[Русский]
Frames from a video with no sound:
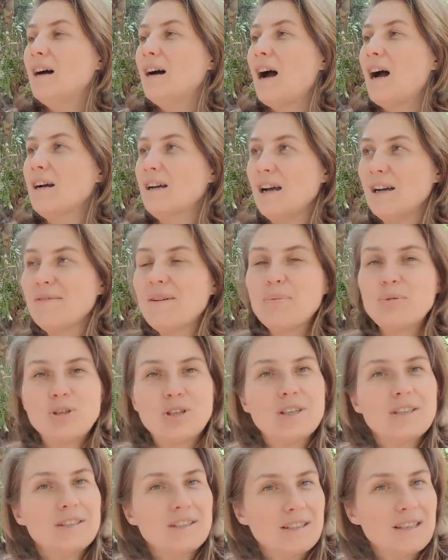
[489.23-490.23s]
А как
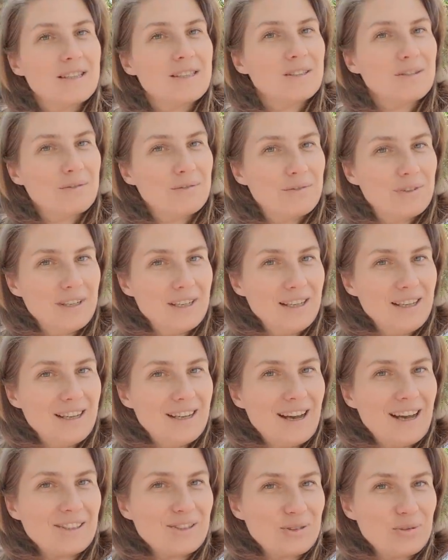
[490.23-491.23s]
вообще, интересно, вы
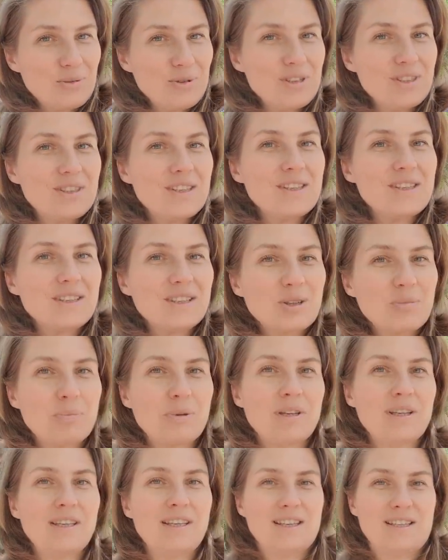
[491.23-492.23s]
относитесь к
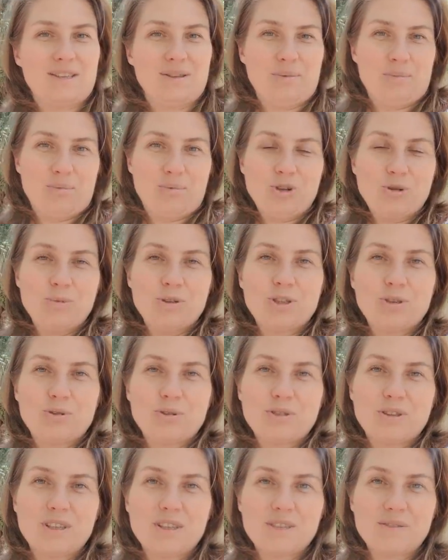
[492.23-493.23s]
переездам? Может быть,
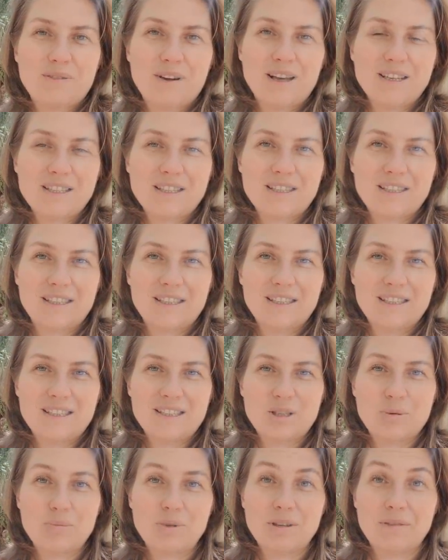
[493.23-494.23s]
кто-то из вас из
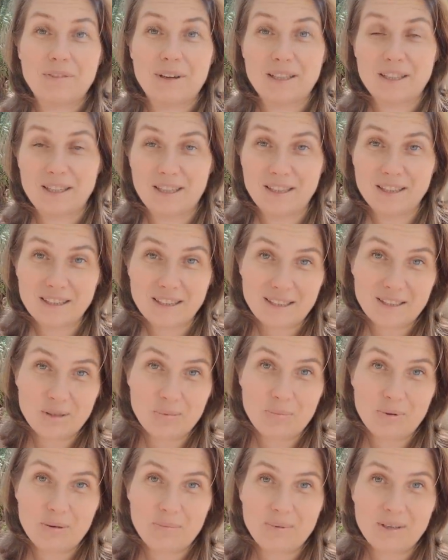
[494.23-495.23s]
семьи военных,
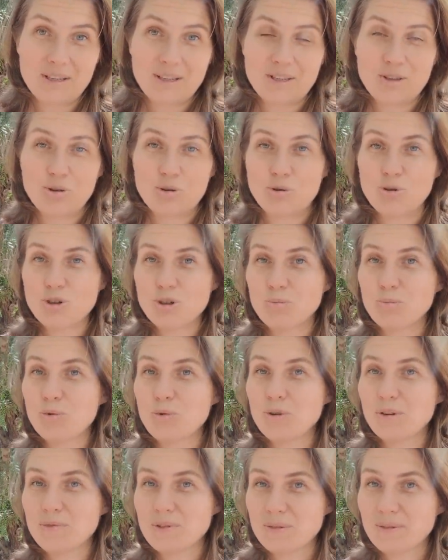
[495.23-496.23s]
например, и тоже
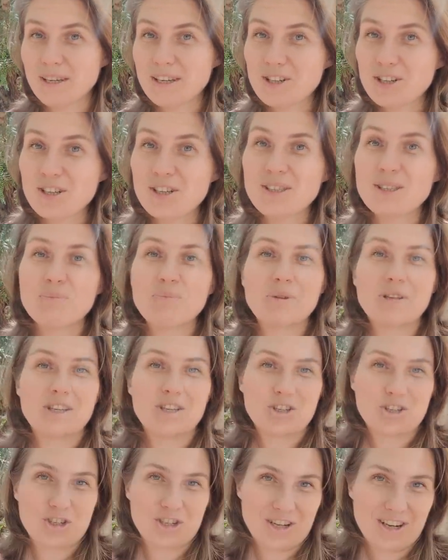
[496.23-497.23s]
много в своей жизни
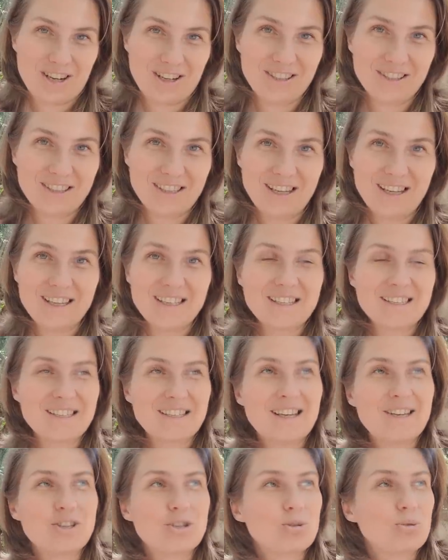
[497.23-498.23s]
переезжал, да, и
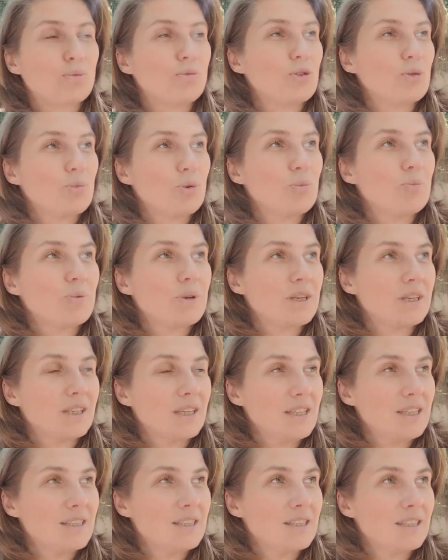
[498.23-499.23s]
знает, что в любом
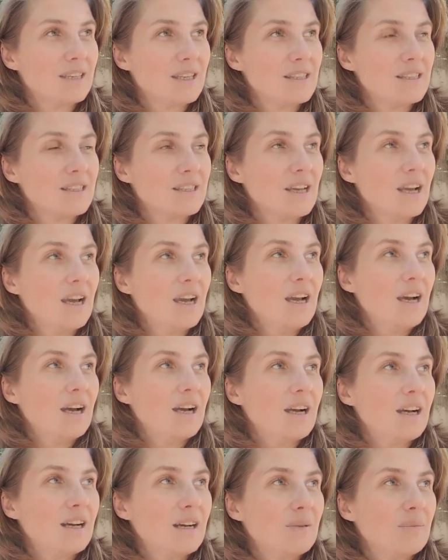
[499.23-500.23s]
переезде есть
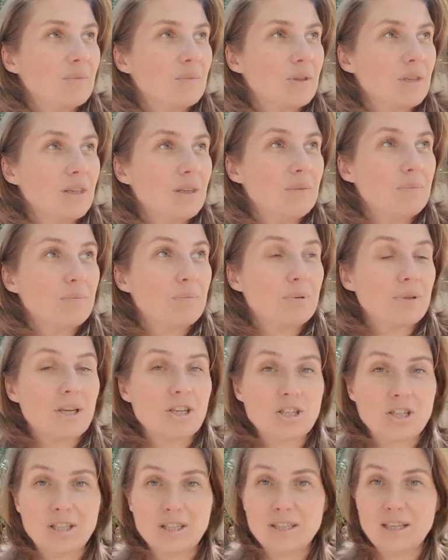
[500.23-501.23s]
эм, и
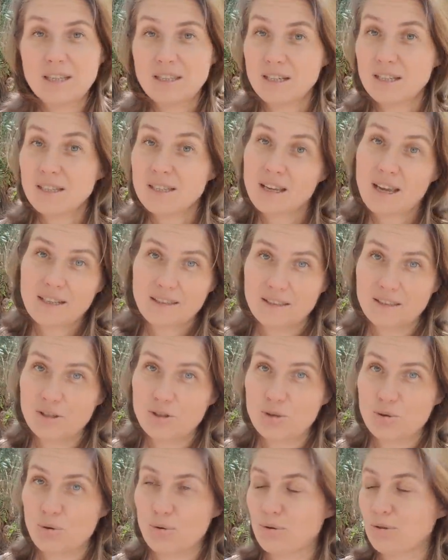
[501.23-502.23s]
положительные, и отрицательные
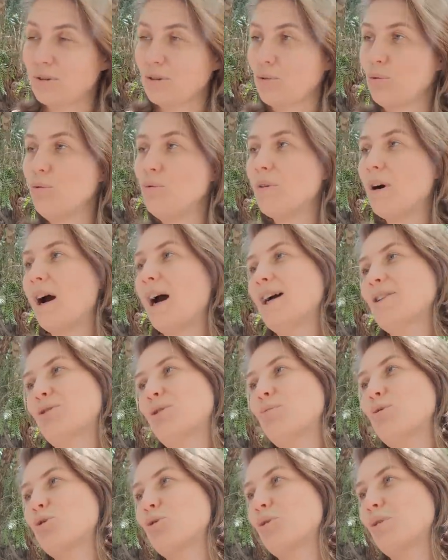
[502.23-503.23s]
стороны. Ну, о
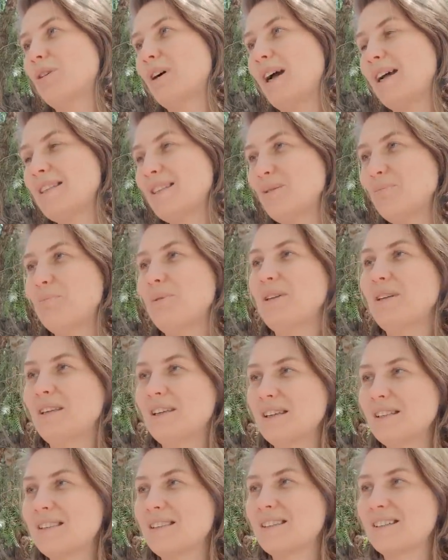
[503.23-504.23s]
том, что один
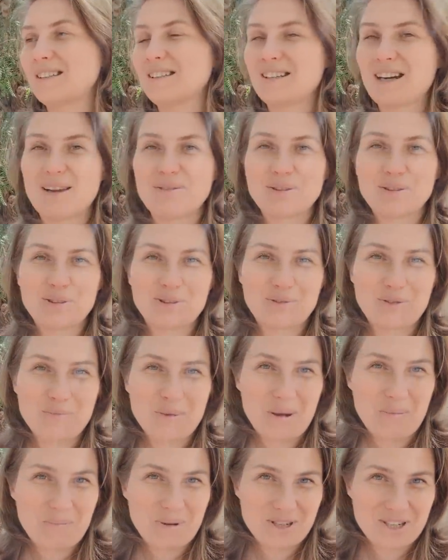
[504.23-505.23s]
переезд равен
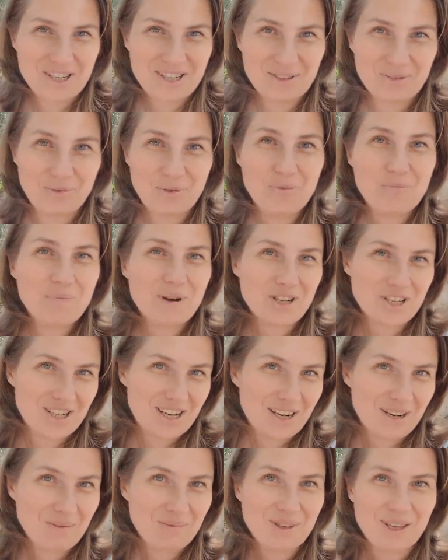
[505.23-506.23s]
двумя пожар, двум
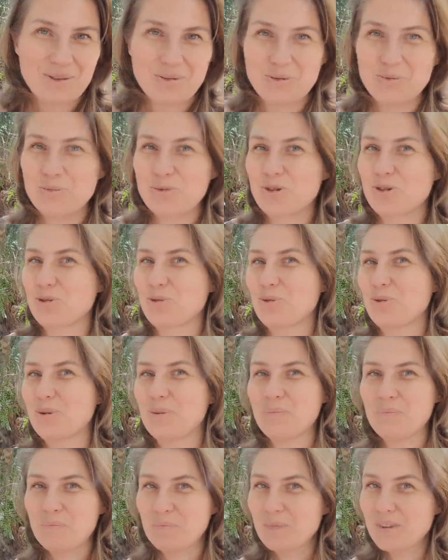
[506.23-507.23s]
пожарам, я думаю,
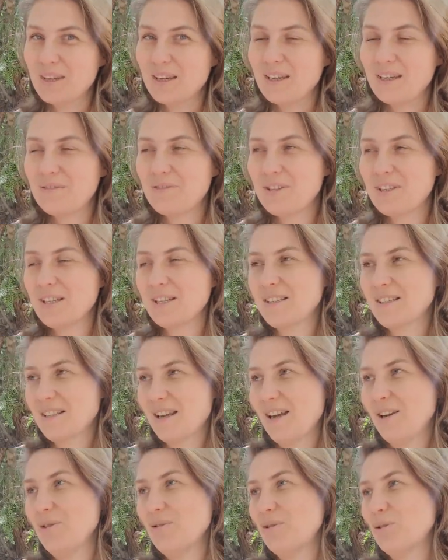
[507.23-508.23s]
что все
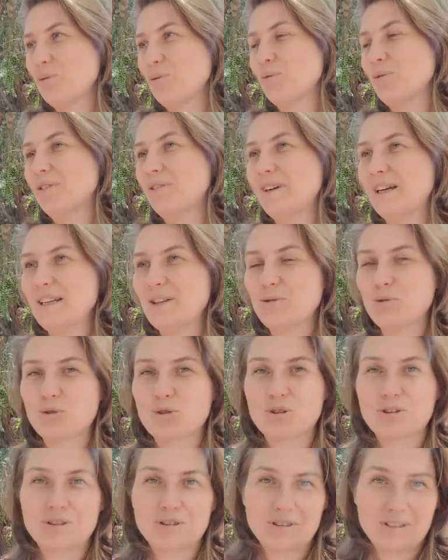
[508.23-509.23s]
знают, и тут говорить
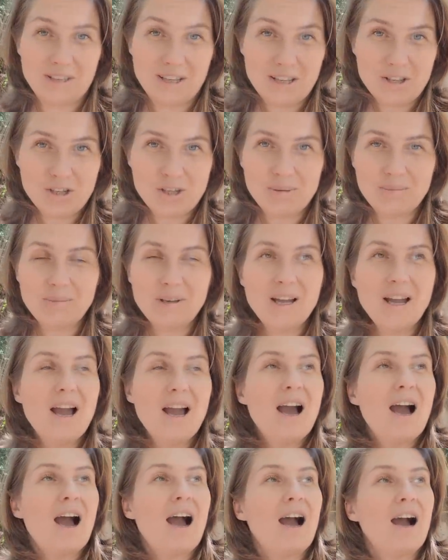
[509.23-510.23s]
уж не о чем.
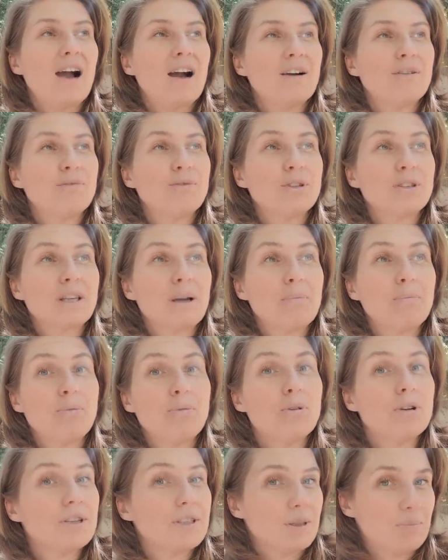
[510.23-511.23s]
А вот о
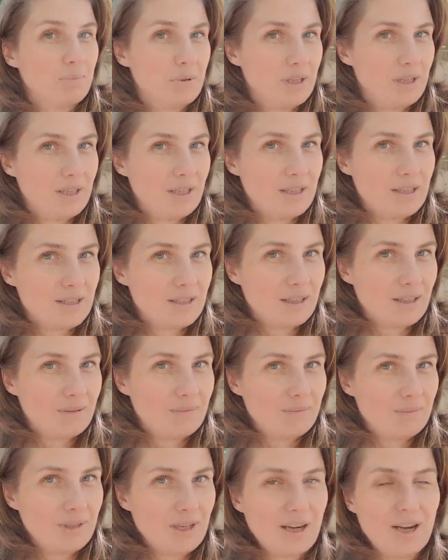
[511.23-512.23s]
пользе переезда
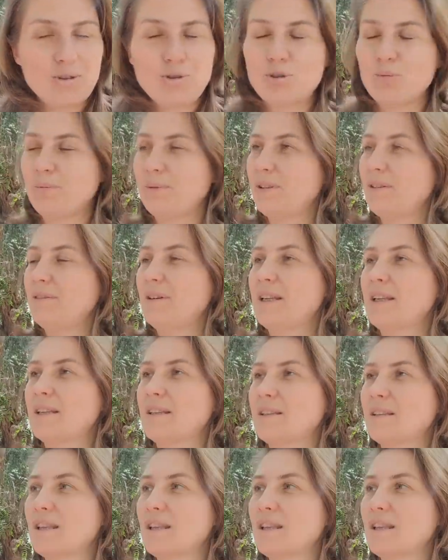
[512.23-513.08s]
я хочу поговорить.